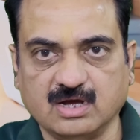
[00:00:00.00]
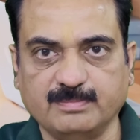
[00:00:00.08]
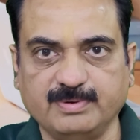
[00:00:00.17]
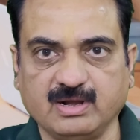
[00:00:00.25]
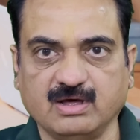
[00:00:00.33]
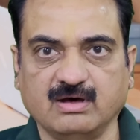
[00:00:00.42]

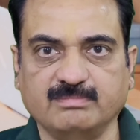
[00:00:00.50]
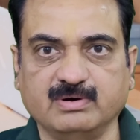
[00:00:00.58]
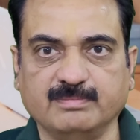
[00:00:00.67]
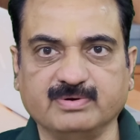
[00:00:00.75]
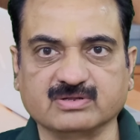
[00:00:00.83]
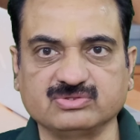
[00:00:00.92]
अब लाभ
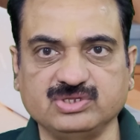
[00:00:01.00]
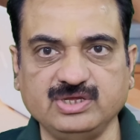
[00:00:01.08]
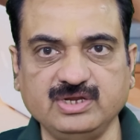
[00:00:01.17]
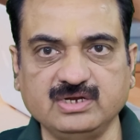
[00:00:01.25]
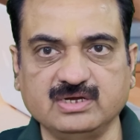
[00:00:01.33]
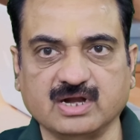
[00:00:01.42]
पर
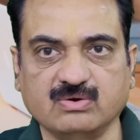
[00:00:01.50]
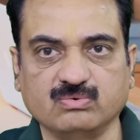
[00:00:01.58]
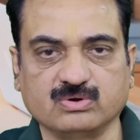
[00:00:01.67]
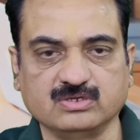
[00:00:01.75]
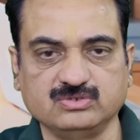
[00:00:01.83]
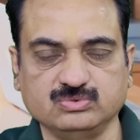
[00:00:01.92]
तीन ग्रहों
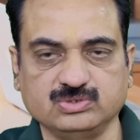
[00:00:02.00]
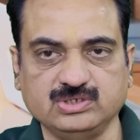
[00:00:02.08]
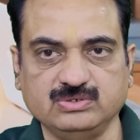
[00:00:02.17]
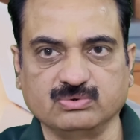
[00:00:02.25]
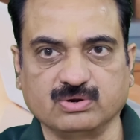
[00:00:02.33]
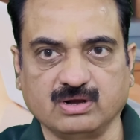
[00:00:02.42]
का
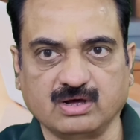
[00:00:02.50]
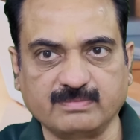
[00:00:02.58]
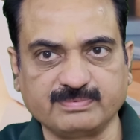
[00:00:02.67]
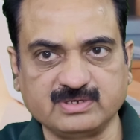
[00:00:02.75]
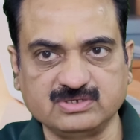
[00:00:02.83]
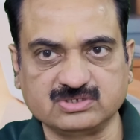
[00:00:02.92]
युति योग
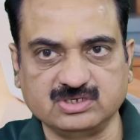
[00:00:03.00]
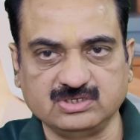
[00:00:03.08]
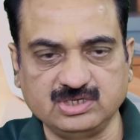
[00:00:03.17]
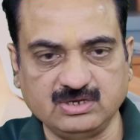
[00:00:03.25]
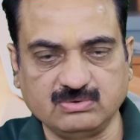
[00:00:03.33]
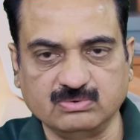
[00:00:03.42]
लाभ की
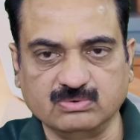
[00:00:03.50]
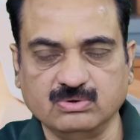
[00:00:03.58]
स्थिति को